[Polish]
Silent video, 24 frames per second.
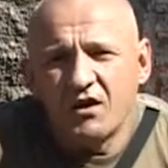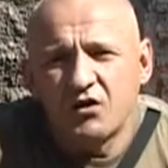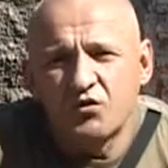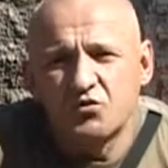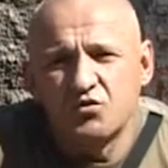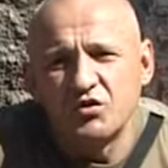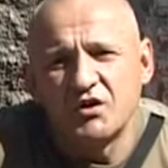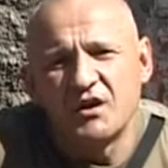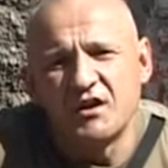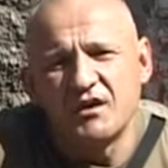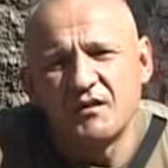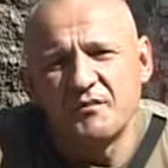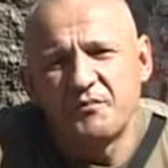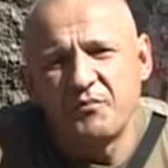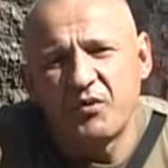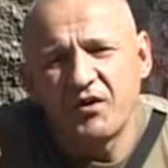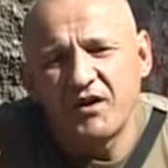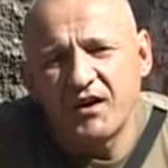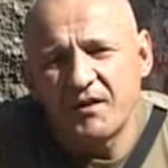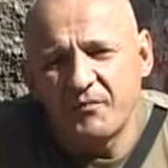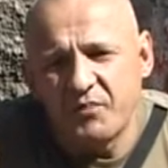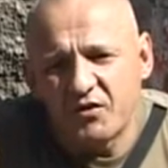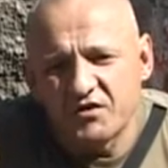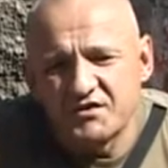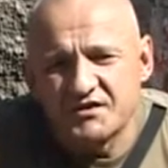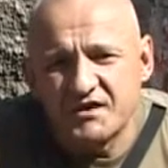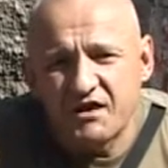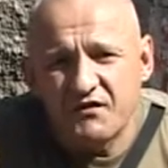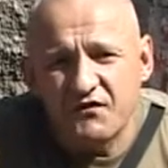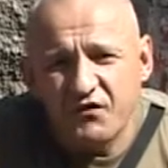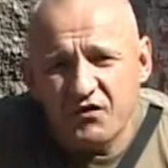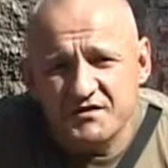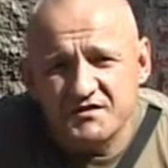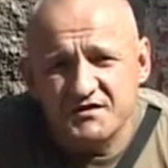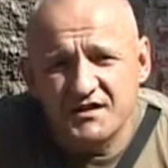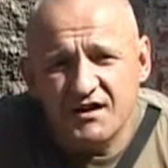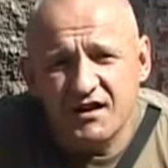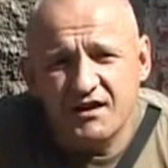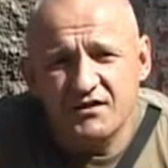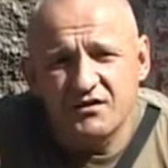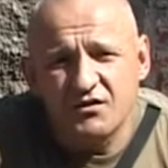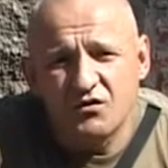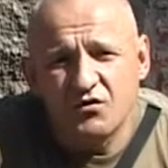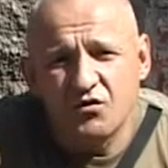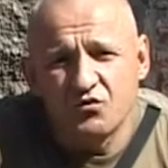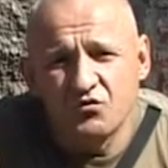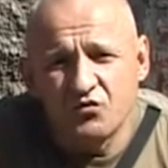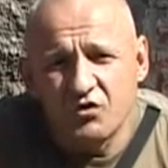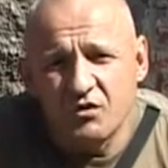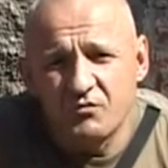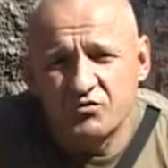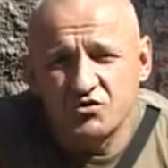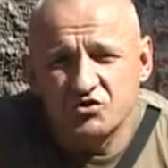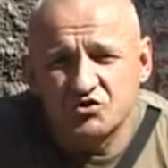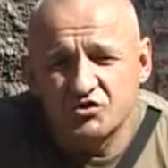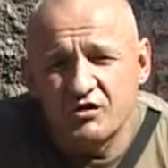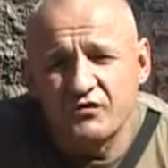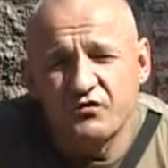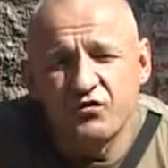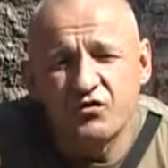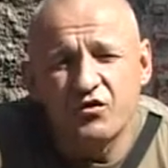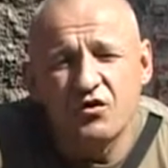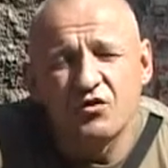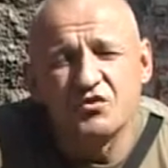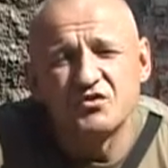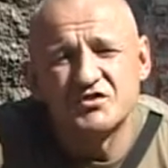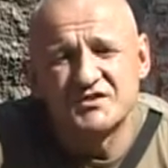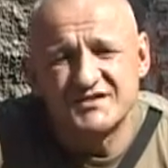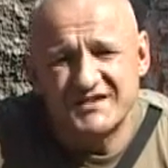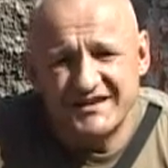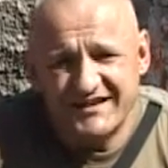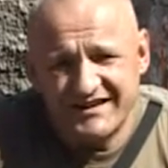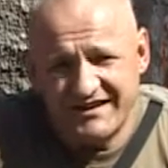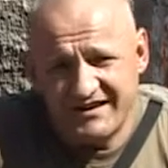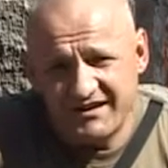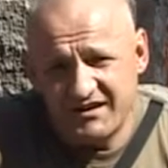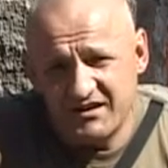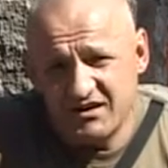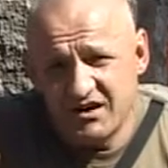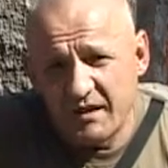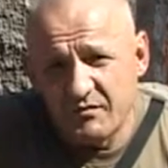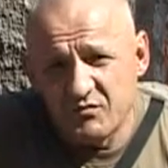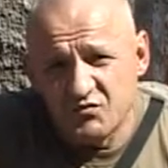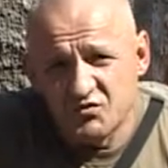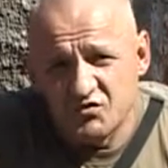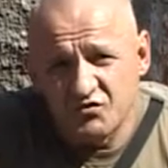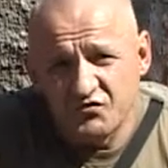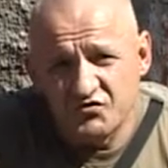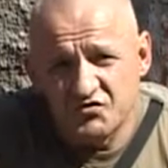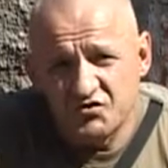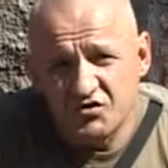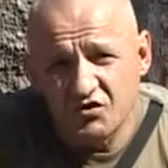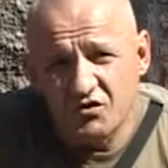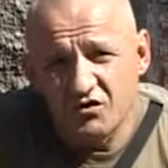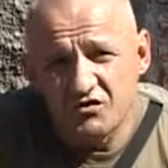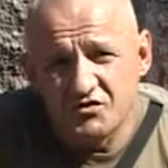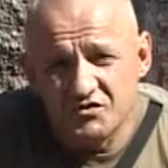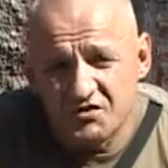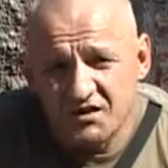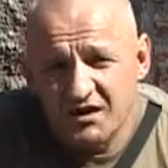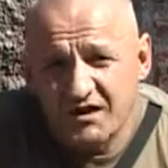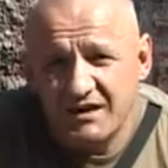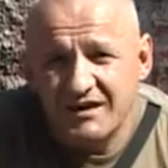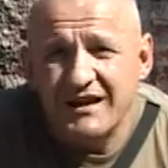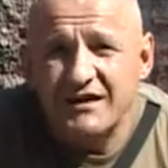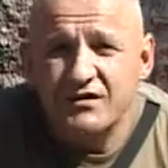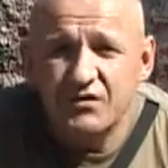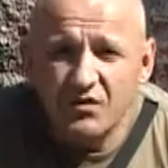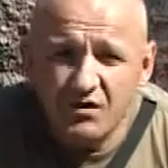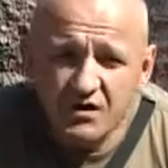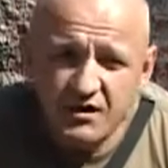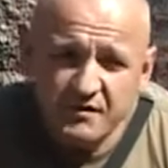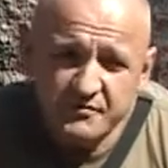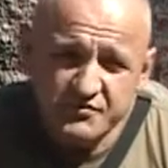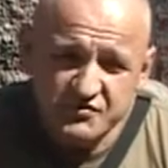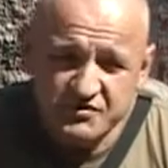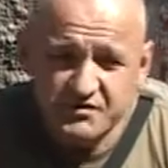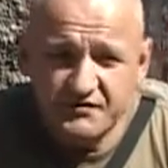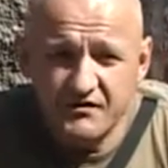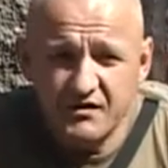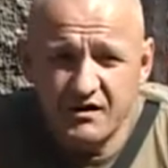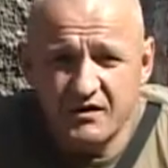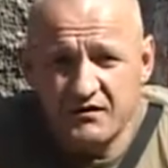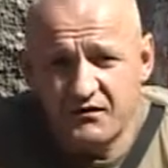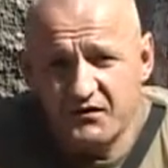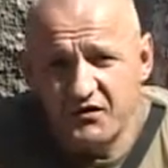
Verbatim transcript: który pola, polskie wojska dokonują, szczeliwując e, Niemców stojących na dole przy